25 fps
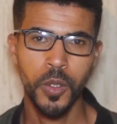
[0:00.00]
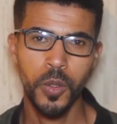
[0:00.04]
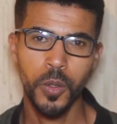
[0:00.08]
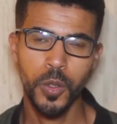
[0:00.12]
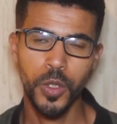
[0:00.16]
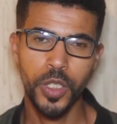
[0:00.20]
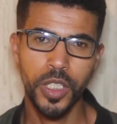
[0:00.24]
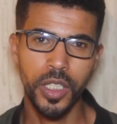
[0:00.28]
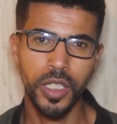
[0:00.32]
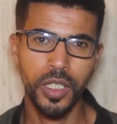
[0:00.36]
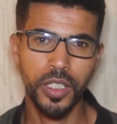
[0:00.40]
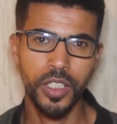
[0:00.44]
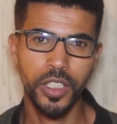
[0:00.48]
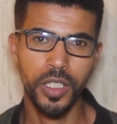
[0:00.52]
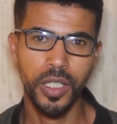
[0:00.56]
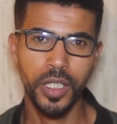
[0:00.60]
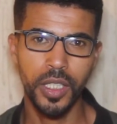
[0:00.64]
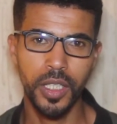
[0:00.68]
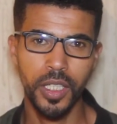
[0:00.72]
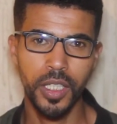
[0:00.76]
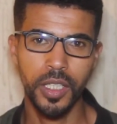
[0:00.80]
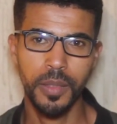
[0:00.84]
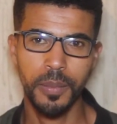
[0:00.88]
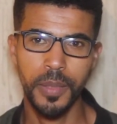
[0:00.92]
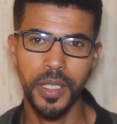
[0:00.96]
واش
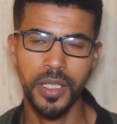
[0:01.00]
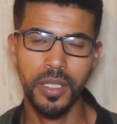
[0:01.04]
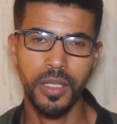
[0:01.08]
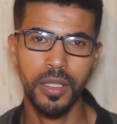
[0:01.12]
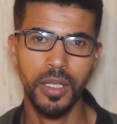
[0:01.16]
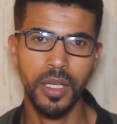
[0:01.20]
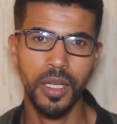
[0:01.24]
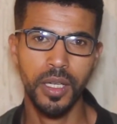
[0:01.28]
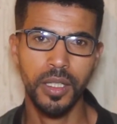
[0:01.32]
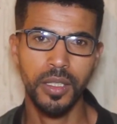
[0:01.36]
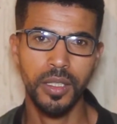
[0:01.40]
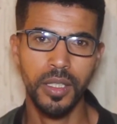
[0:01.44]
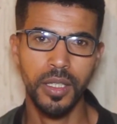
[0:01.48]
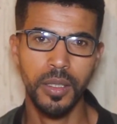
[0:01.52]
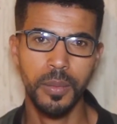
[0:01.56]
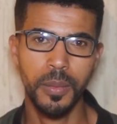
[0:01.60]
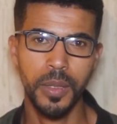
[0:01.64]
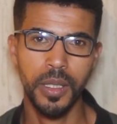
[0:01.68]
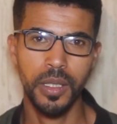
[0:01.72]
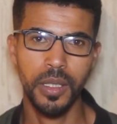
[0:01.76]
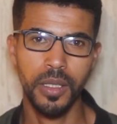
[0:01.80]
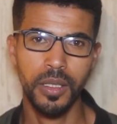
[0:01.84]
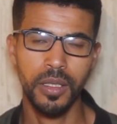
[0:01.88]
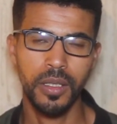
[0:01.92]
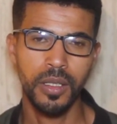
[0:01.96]
كيتشارك حماس
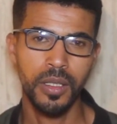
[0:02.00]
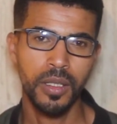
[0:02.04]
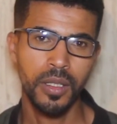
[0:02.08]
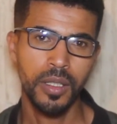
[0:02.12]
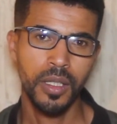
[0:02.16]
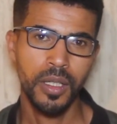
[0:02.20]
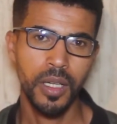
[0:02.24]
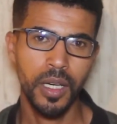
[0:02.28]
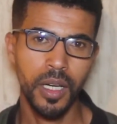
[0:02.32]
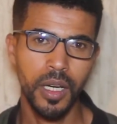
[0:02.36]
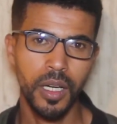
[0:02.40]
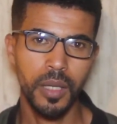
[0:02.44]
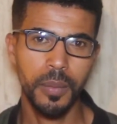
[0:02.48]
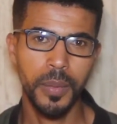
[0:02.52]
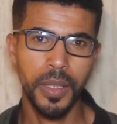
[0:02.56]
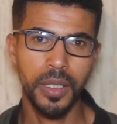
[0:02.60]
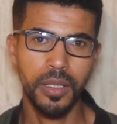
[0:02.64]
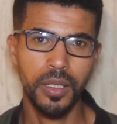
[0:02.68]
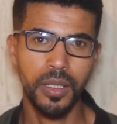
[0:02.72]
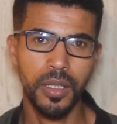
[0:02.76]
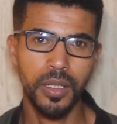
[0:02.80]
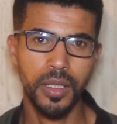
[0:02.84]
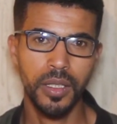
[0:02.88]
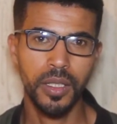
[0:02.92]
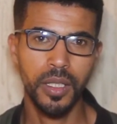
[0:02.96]
الأيام
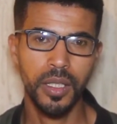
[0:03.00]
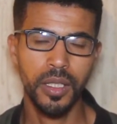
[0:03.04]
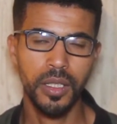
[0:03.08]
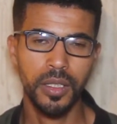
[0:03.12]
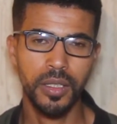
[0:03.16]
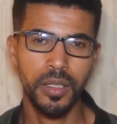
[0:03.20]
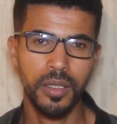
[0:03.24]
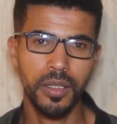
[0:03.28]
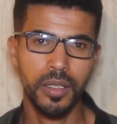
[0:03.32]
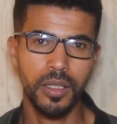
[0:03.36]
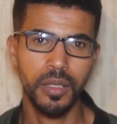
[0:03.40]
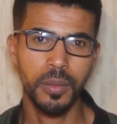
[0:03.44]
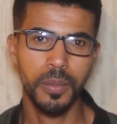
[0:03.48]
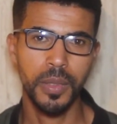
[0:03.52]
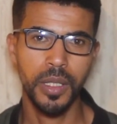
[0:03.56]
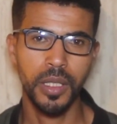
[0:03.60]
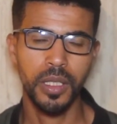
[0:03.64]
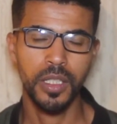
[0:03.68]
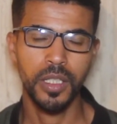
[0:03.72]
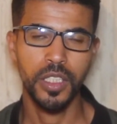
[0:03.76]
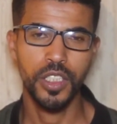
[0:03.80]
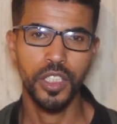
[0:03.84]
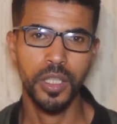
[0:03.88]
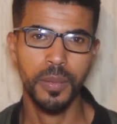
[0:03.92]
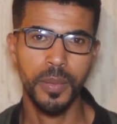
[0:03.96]
الرمضانية اللي تنظم
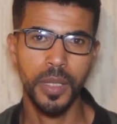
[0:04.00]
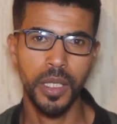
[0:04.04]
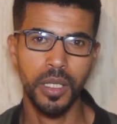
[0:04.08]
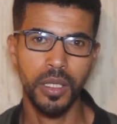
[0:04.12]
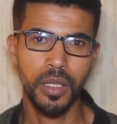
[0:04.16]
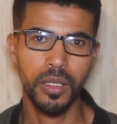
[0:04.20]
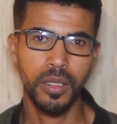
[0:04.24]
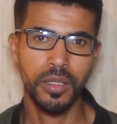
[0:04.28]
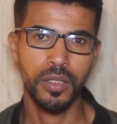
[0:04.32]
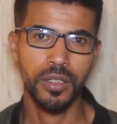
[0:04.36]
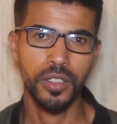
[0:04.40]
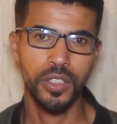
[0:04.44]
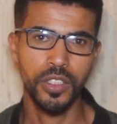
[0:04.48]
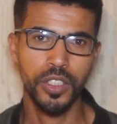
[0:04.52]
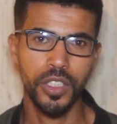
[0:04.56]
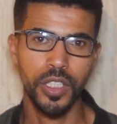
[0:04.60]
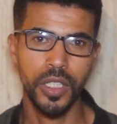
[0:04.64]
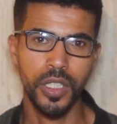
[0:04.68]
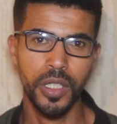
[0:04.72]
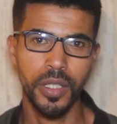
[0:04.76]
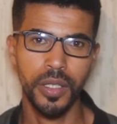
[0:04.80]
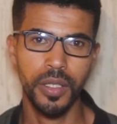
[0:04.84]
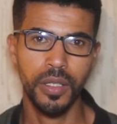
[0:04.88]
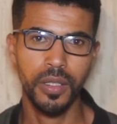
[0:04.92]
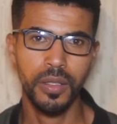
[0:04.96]
الجماعه
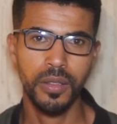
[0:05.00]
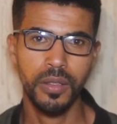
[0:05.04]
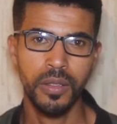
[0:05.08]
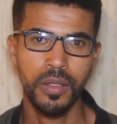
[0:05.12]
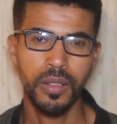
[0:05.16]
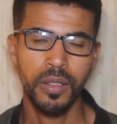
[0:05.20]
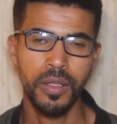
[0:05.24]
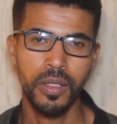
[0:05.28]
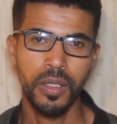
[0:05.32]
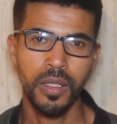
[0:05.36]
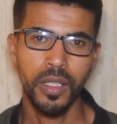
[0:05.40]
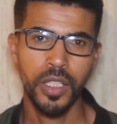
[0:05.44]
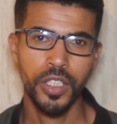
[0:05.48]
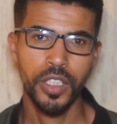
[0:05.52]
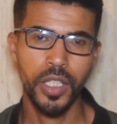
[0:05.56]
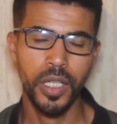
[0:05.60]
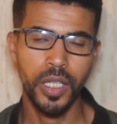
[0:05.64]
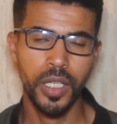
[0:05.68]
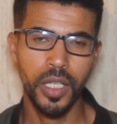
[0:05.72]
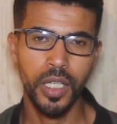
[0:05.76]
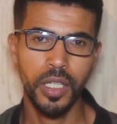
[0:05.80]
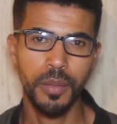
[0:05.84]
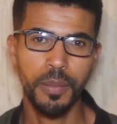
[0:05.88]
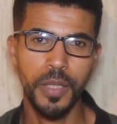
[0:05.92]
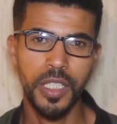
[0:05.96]
انتشاره
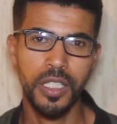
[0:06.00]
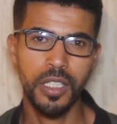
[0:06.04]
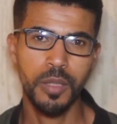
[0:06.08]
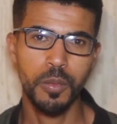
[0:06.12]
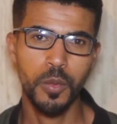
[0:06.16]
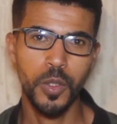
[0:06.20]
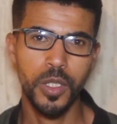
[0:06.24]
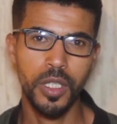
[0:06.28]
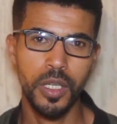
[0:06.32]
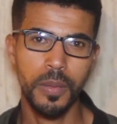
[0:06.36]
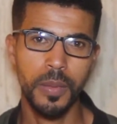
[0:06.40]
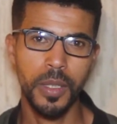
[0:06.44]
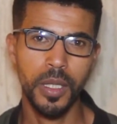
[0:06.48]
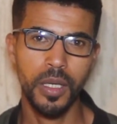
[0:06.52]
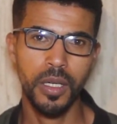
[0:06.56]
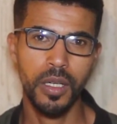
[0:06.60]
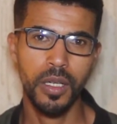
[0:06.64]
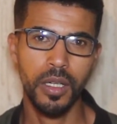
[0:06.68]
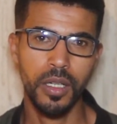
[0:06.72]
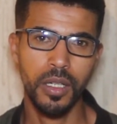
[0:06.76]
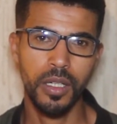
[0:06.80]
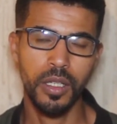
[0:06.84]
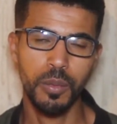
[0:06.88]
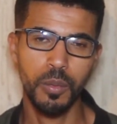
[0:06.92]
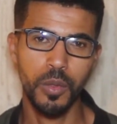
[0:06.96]
شارك حماس
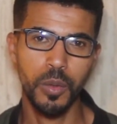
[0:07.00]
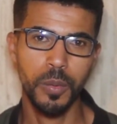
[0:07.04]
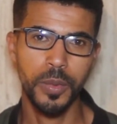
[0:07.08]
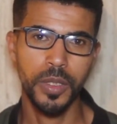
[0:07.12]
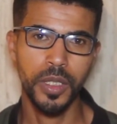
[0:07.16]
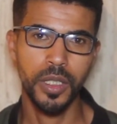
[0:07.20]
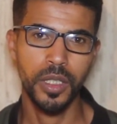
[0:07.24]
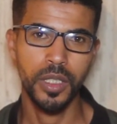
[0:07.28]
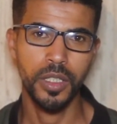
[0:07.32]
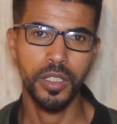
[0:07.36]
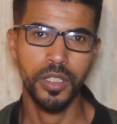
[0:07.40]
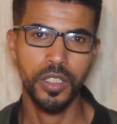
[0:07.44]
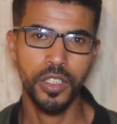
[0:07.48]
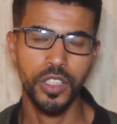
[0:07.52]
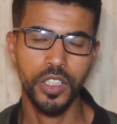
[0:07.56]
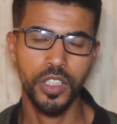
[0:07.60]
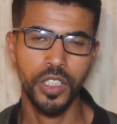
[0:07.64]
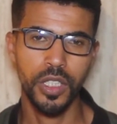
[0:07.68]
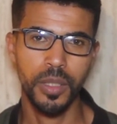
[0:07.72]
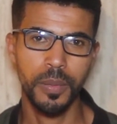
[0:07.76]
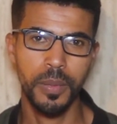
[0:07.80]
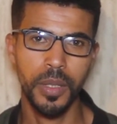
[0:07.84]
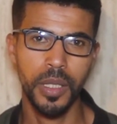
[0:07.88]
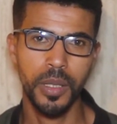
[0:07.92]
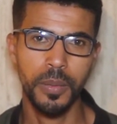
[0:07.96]
المسابقة المبدعين
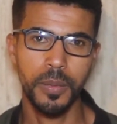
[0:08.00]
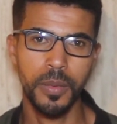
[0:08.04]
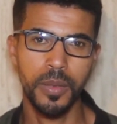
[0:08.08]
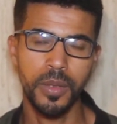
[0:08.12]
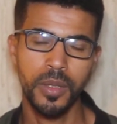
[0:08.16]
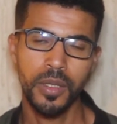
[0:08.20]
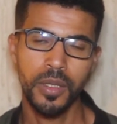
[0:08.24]
الشباب